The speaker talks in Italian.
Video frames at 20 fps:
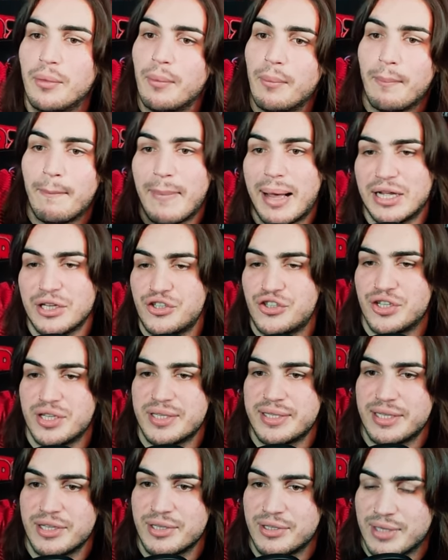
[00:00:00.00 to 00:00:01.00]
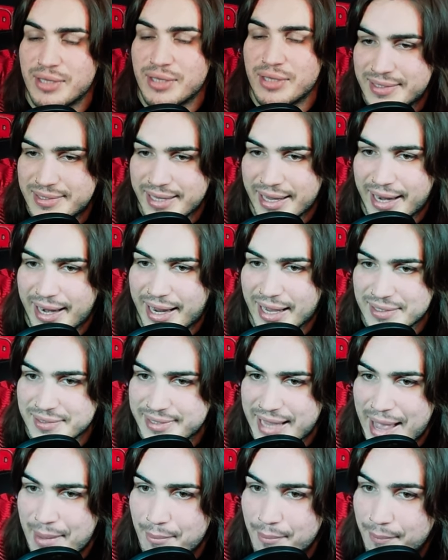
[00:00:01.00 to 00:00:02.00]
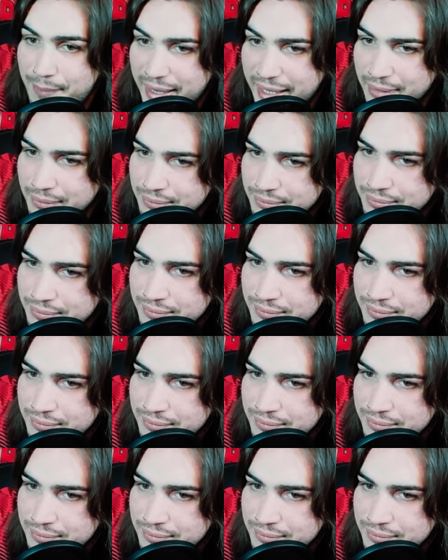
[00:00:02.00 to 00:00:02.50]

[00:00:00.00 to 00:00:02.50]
ma ci si azzecca sempre.